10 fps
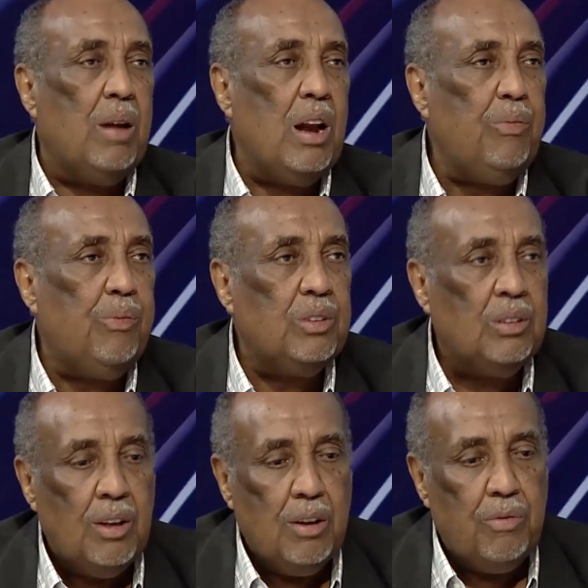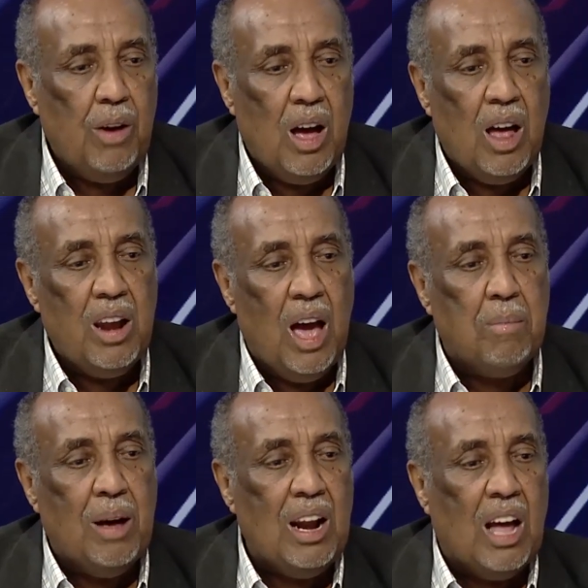الملف فنعم
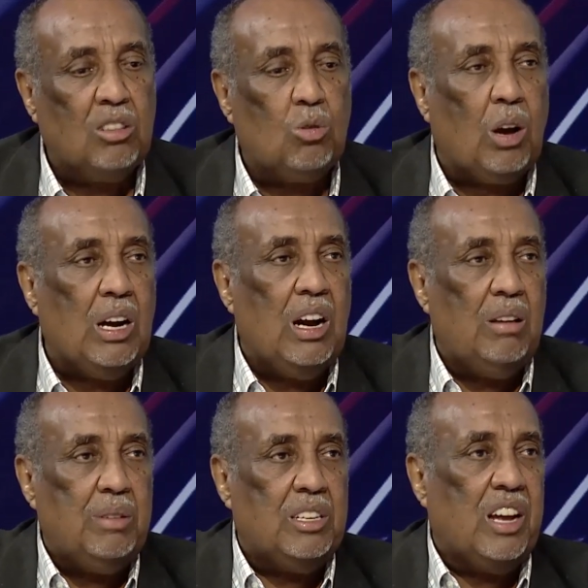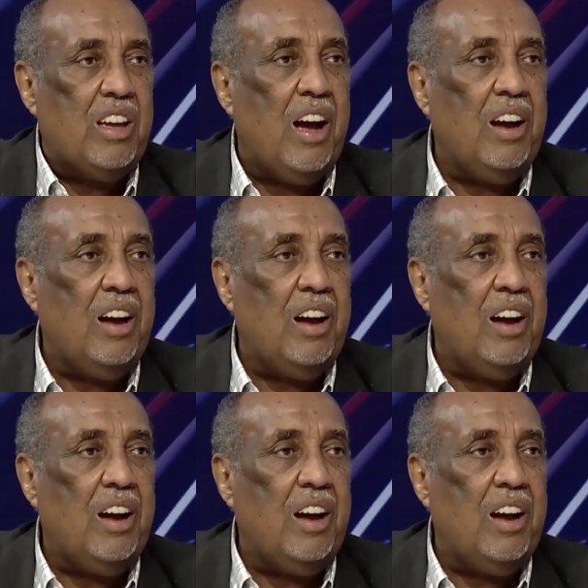نكتفي بهذا القدر نعم